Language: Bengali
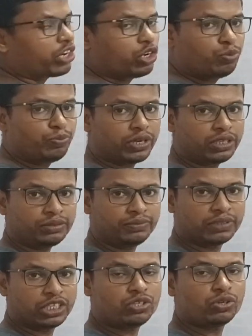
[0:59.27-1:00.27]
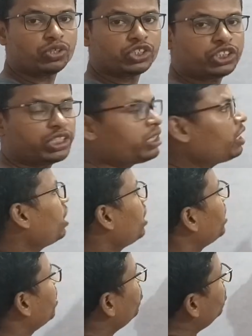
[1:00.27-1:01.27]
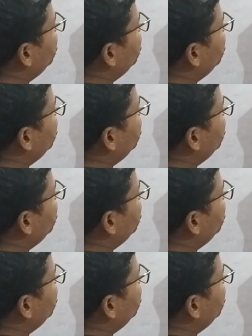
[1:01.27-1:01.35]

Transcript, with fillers: অরের উপরে কিছু কোশ্চেন এবং